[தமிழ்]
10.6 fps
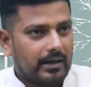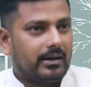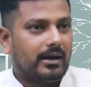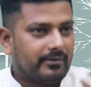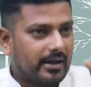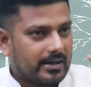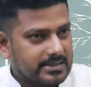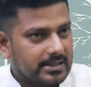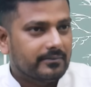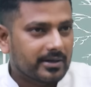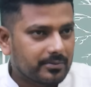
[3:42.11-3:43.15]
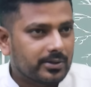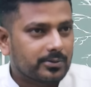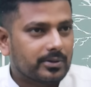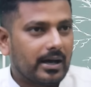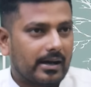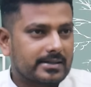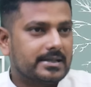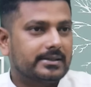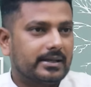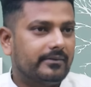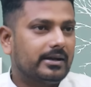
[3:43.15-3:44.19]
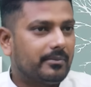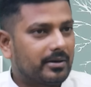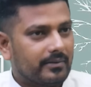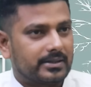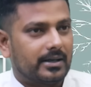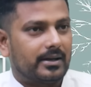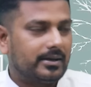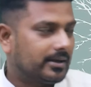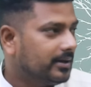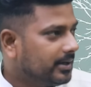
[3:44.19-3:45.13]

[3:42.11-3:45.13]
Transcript: ஆனால் அவர் அரசியலுக்கு வரும்போது கூட அரசியல் தெளிவில்லாமல் வந்த வந்தாரு